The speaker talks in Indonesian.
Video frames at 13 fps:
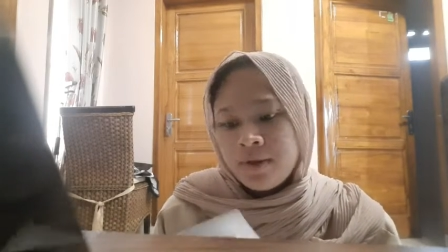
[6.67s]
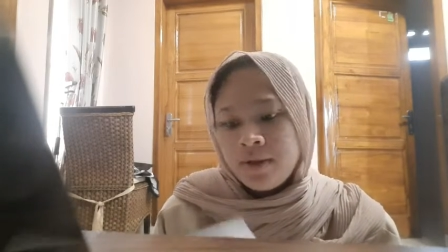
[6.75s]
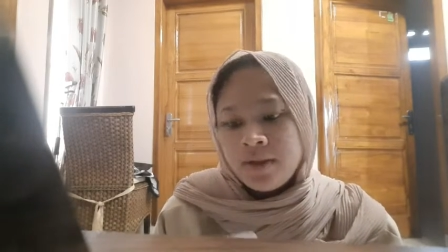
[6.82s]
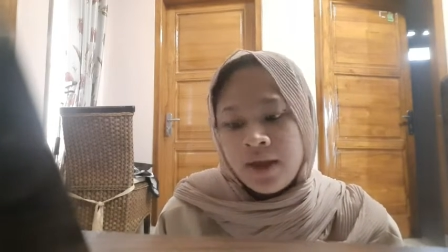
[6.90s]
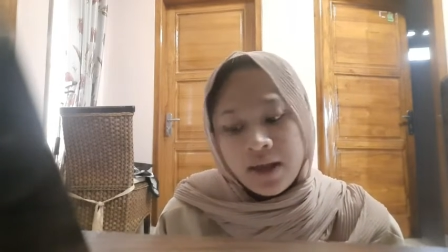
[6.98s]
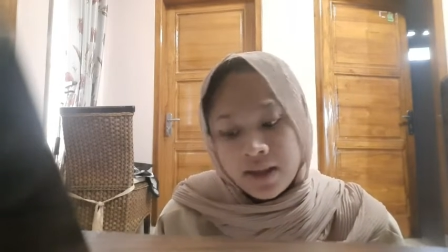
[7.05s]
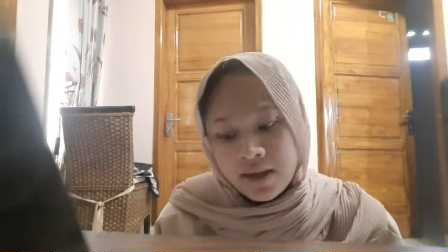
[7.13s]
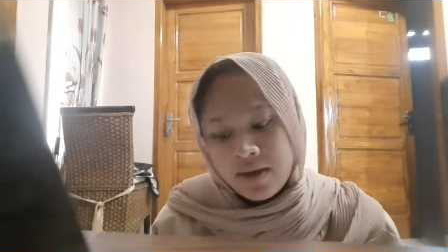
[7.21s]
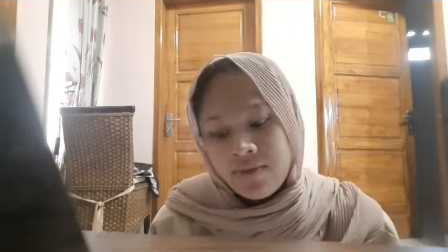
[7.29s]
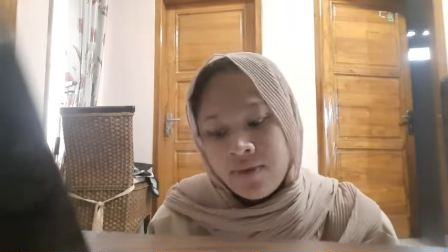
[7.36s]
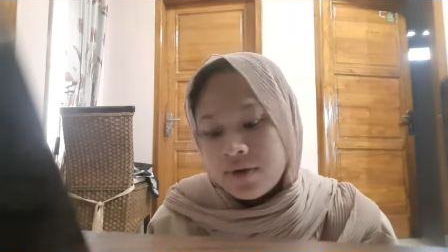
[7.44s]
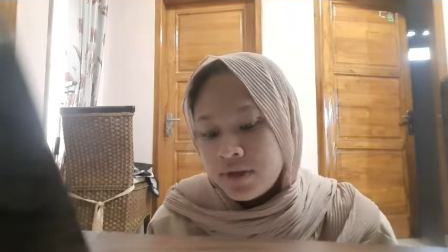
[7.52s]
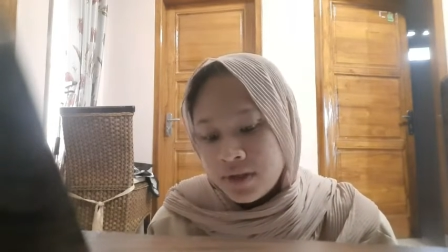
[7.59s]
teknik
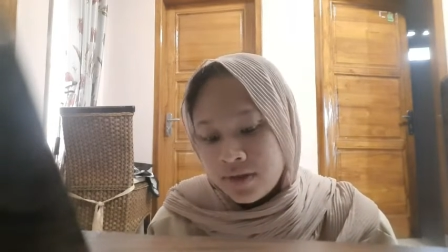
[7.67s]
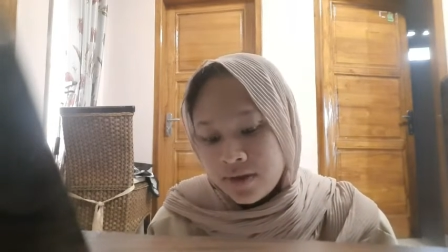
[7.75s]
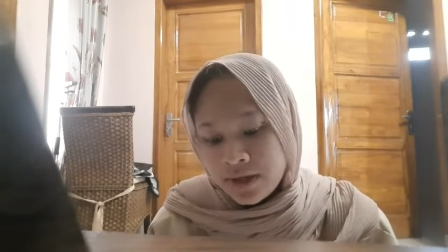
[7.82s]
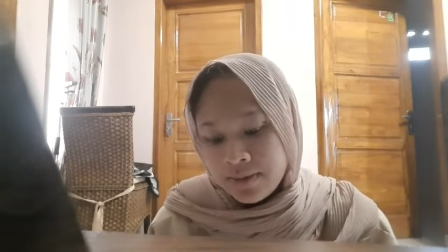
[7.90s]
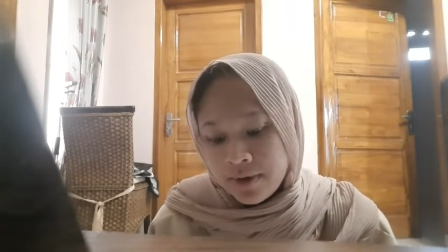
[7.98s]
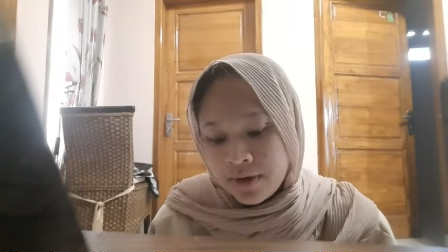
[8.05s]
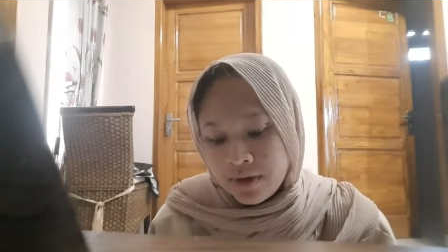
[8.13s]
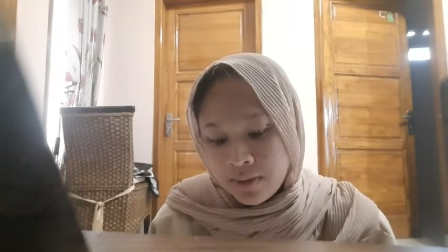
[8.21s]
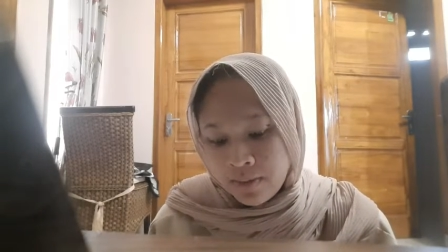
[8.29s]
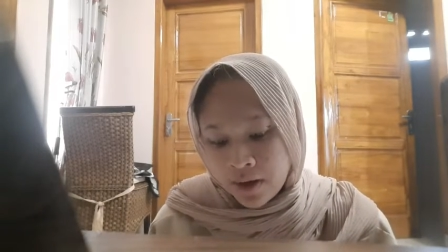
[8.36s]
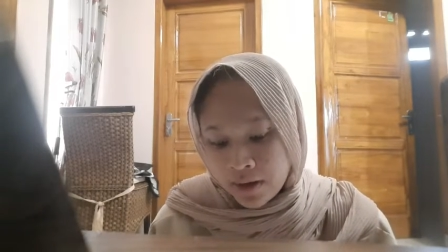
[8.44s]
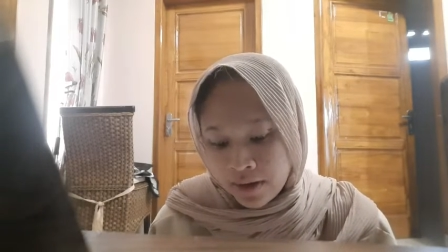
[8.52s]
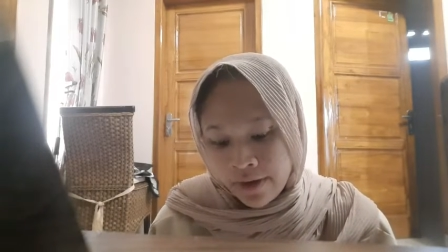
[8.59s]
for Stress
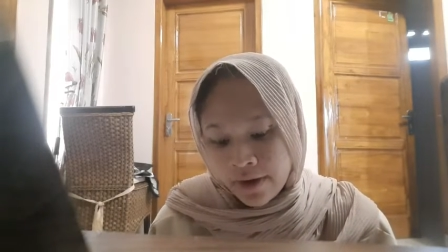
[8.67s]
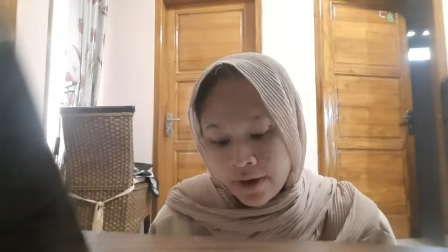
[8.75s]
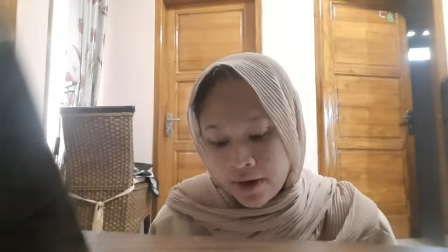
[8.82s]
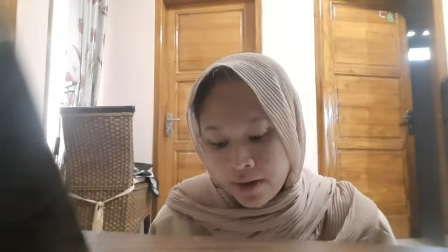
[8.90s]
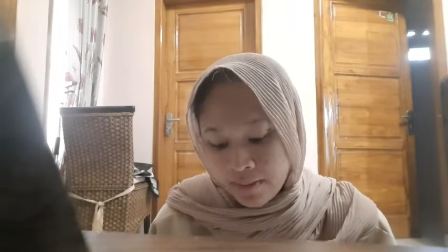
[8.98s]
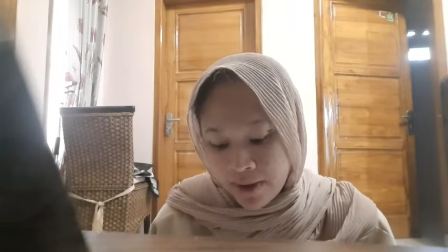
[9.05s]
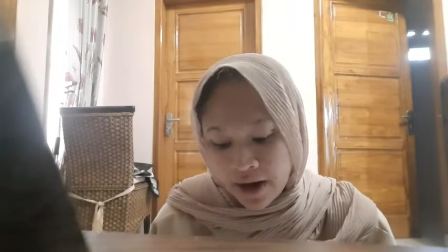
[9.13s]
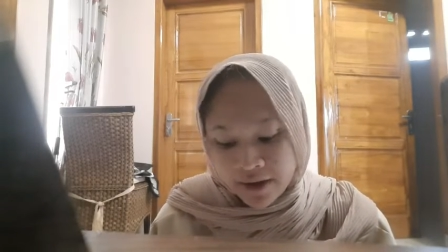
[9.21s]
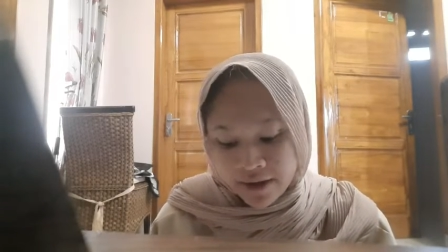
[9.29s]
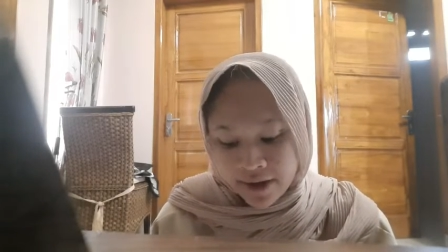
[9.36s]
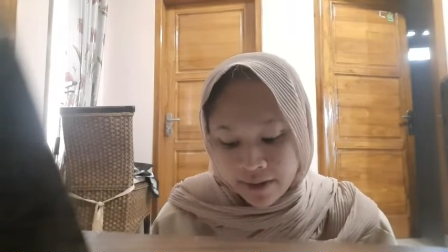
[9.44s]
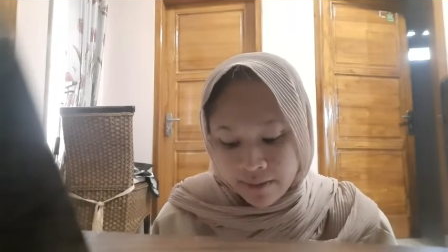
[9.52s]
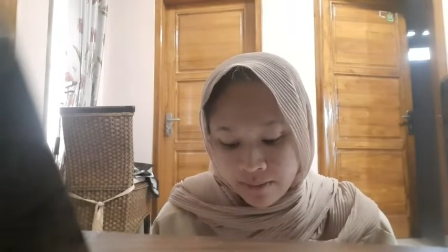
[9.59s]
Management Teori dan
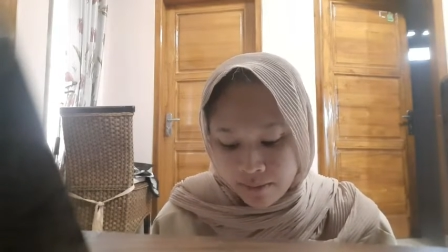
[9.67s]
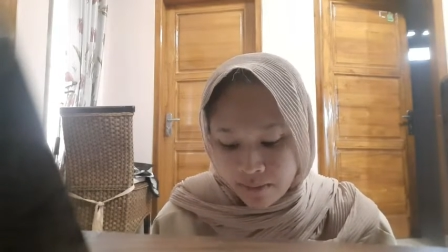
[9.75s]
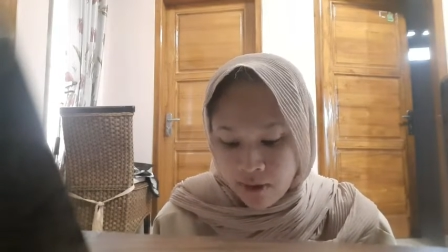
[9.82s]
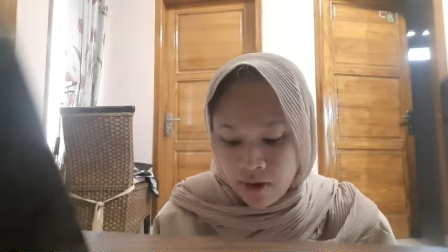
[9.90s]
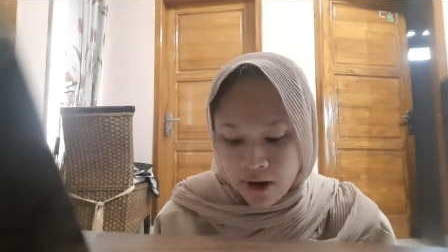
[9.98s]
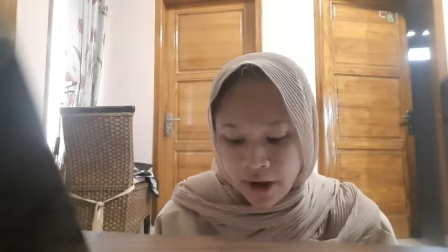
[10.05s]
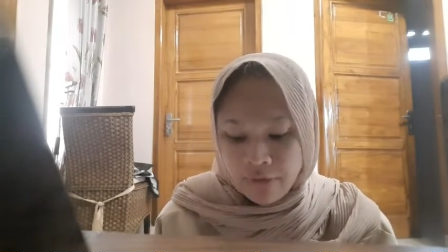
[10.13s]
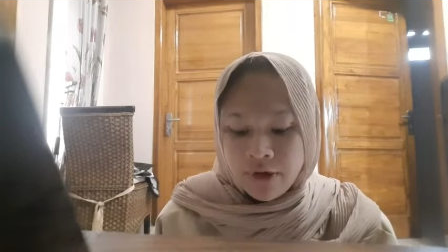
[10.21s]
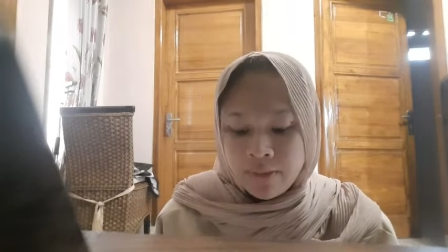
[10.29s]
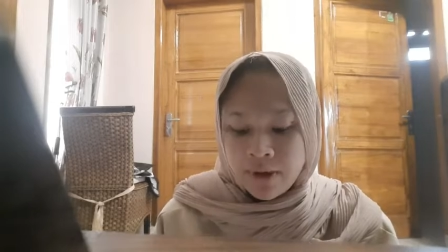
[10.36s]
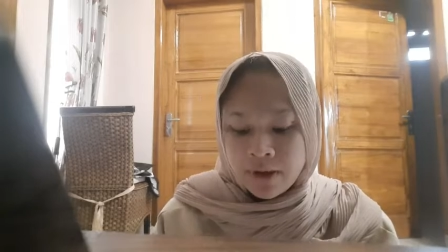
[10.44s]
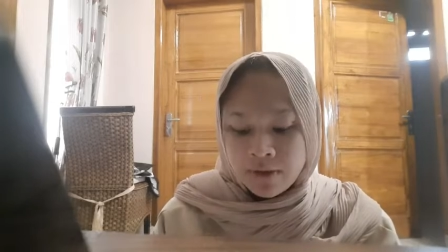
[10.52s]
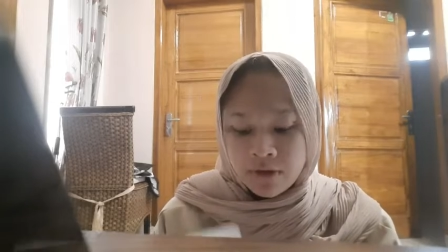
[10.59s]
Praktek Oleh
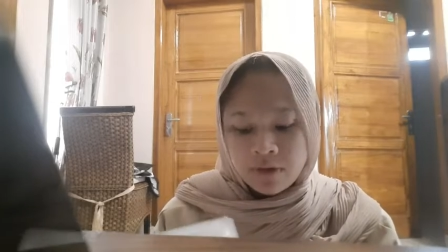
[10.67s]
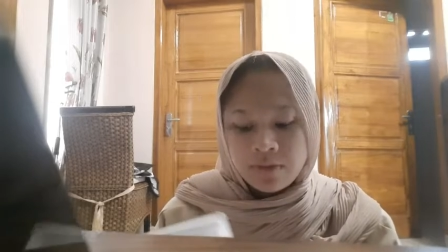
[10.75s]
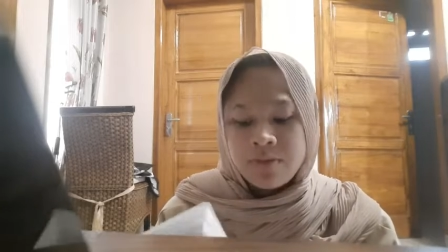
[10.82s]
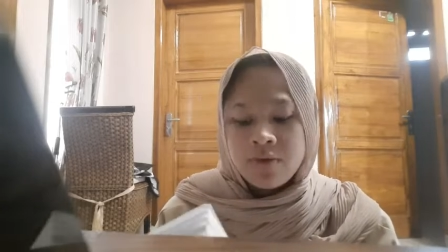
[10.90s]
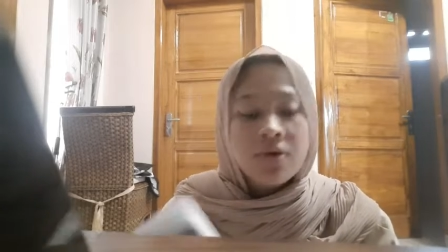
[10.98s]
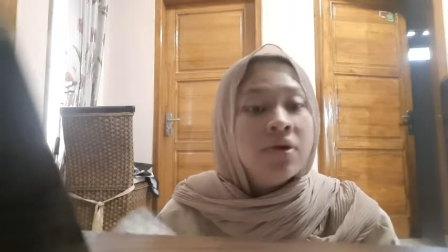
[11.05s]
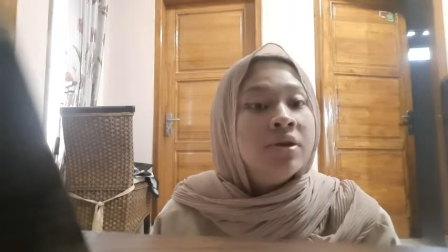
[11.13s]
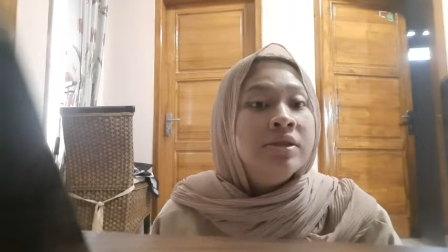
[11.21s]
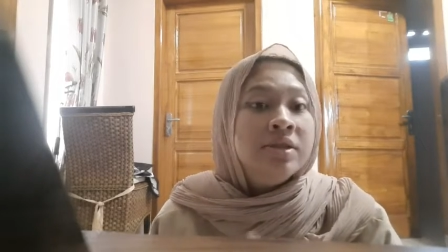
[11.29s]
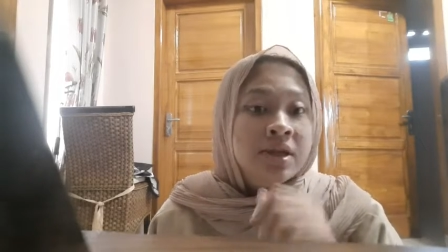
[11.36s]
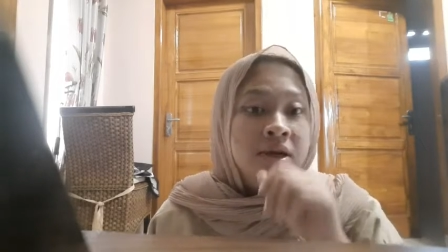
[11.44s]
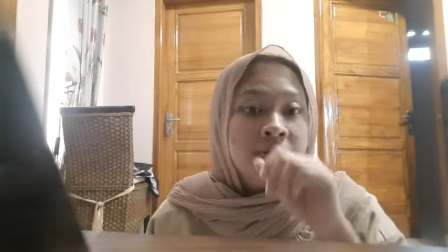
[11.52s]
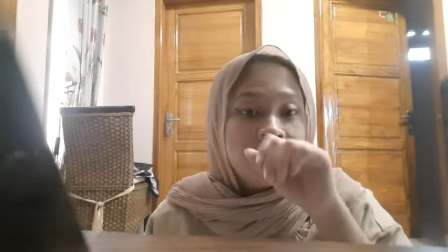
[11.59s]
Firman Tosbu Coach
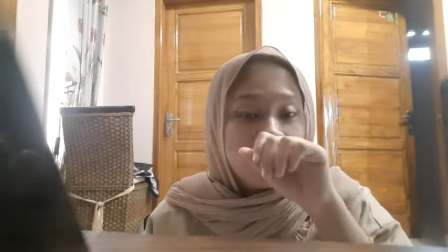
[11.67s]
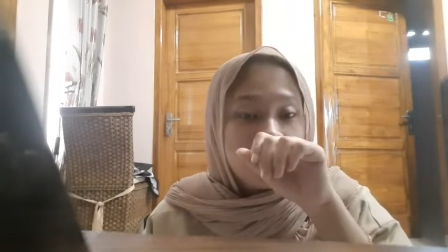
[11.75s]
Self